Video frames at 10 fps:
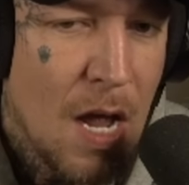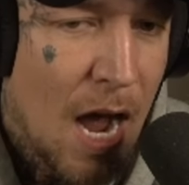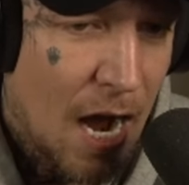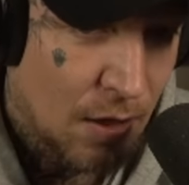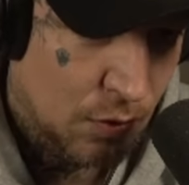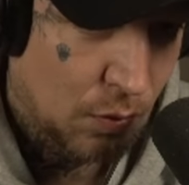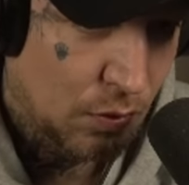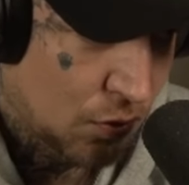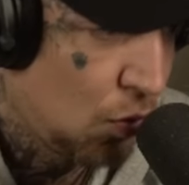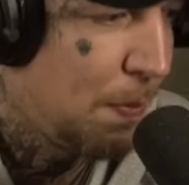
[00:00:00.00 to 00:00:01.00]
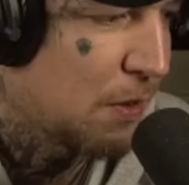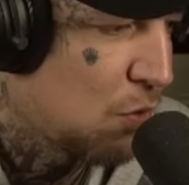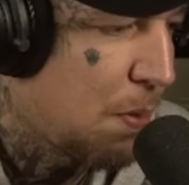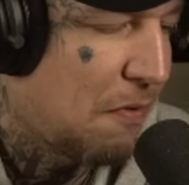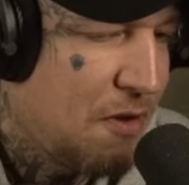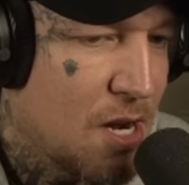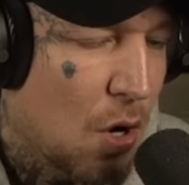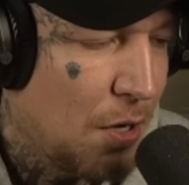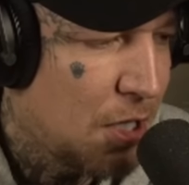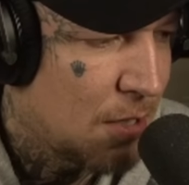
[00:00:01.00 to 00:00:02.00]
Also super, super viel
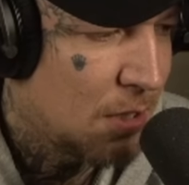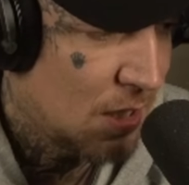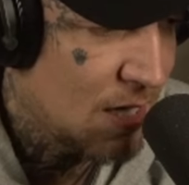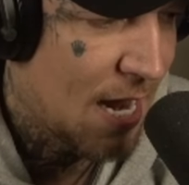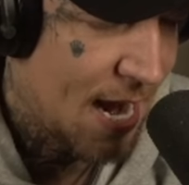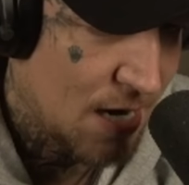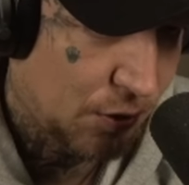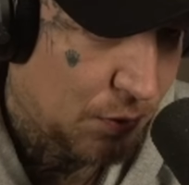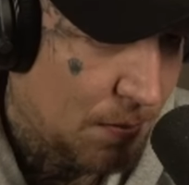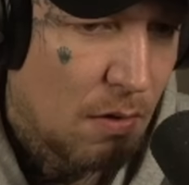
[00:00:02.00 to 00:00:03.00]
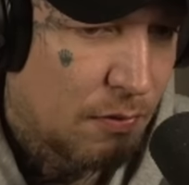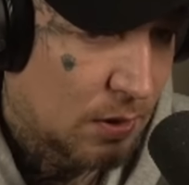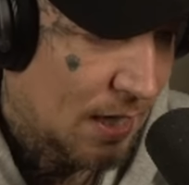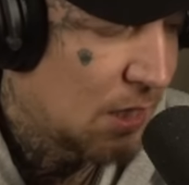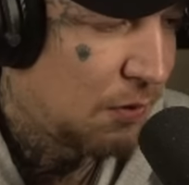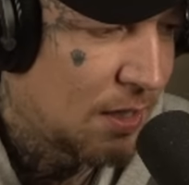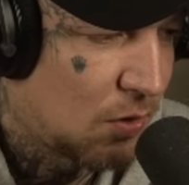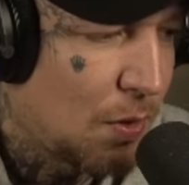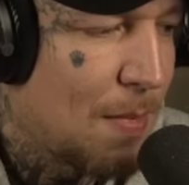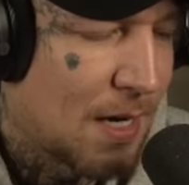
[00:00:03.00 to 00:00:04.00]
Content, IRL-Streams von ganz vielen
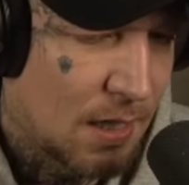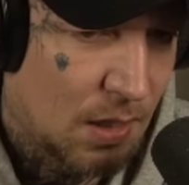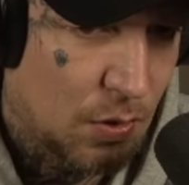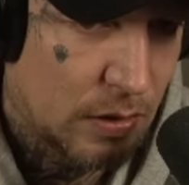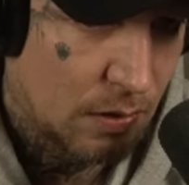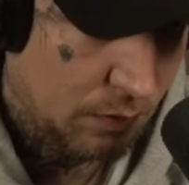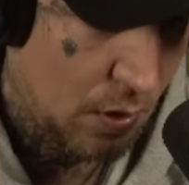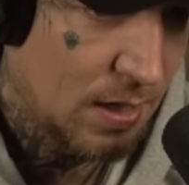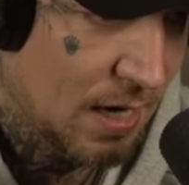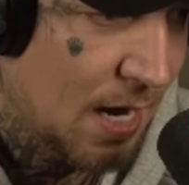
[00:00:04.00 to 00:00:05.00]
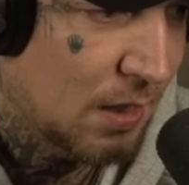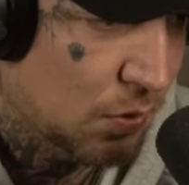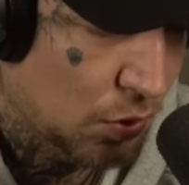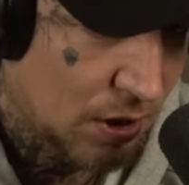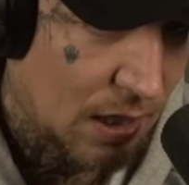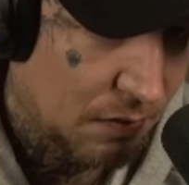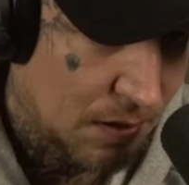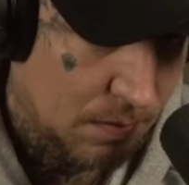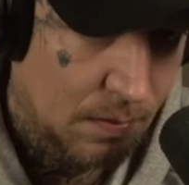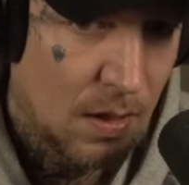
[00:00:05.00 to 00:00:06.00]
Streamern da draußen würden gar nicht so
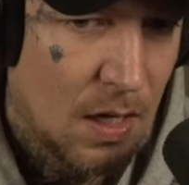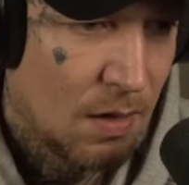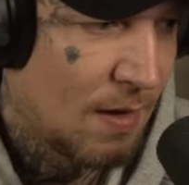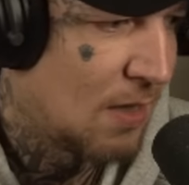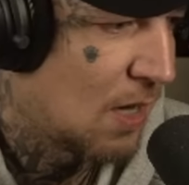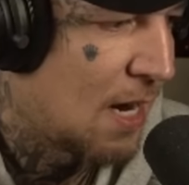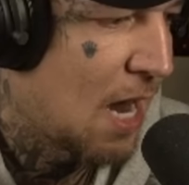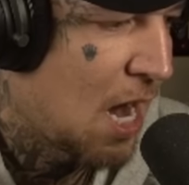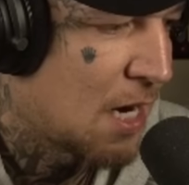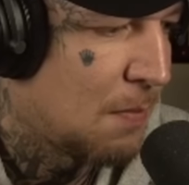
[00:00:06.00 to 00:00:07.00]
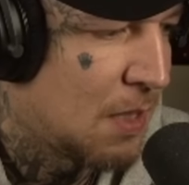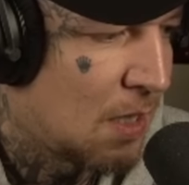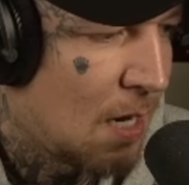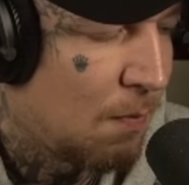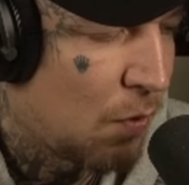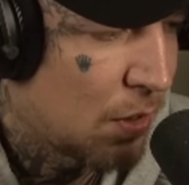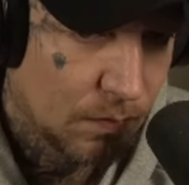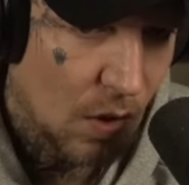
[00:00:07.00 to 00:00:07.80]
stattfinden, wenn es einen Adam nicht geben würde.